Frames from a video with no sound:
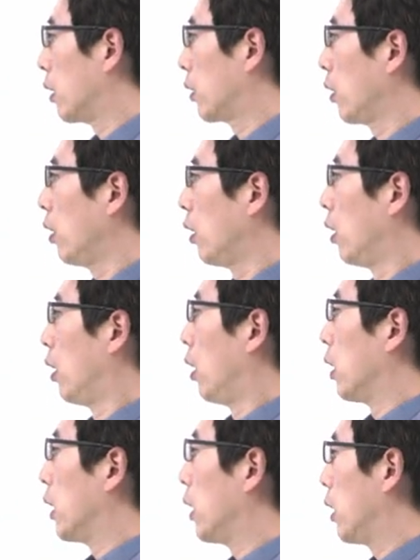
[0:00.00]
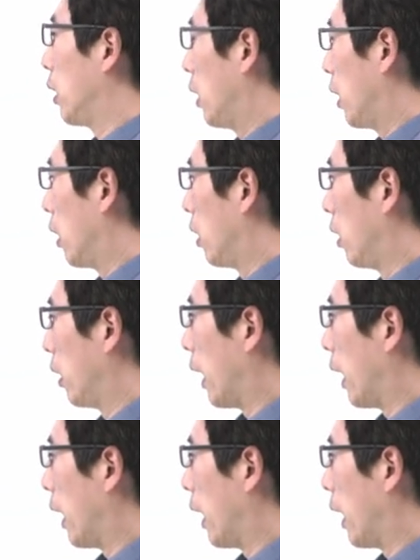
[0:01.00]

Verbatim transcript: 그래서 이 어,